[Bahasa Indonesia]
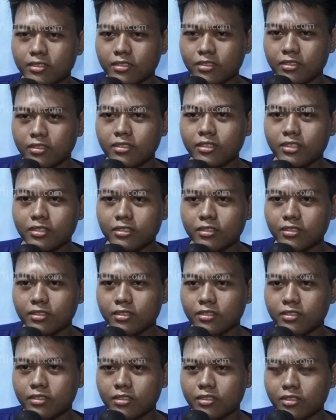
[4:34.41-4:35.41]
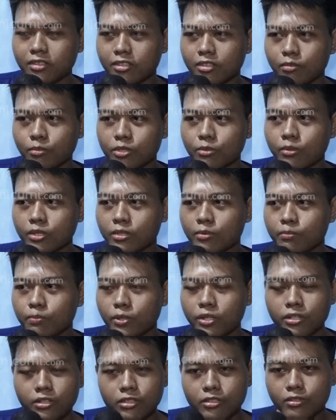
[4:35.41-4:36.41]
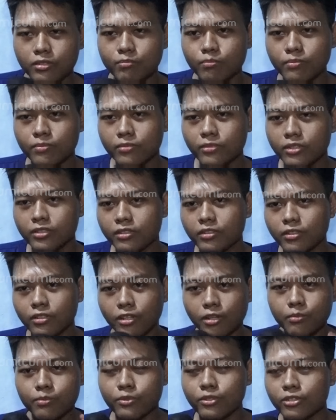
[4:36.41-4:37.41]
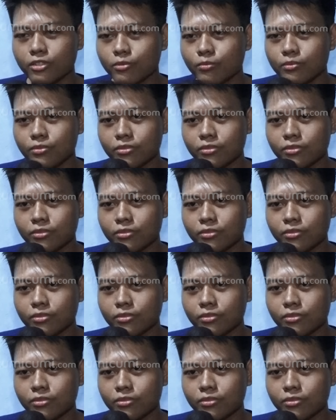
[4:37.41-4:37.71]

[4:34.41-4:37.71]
iya tiba-tiba ngebleng aja gelap hitam